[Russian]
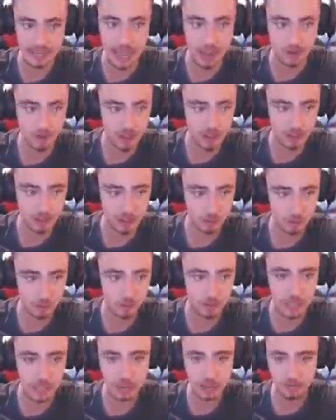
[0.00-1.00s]
Я его не
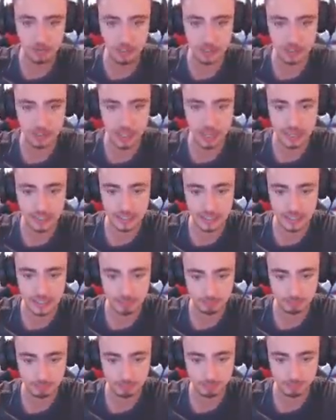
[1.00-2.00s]
могу дофиг
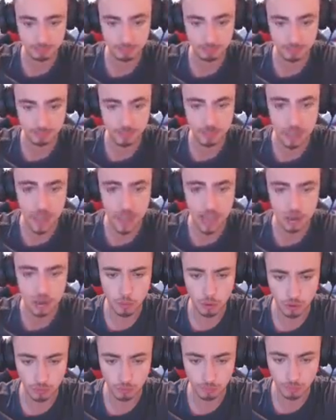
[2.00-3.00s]
найти.
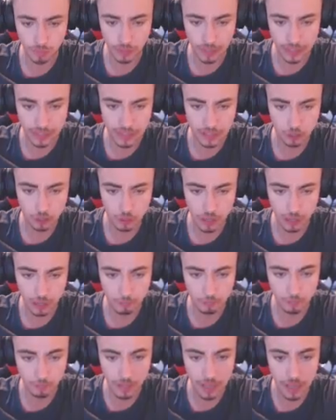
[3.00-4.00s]
Арбо, иди сюда.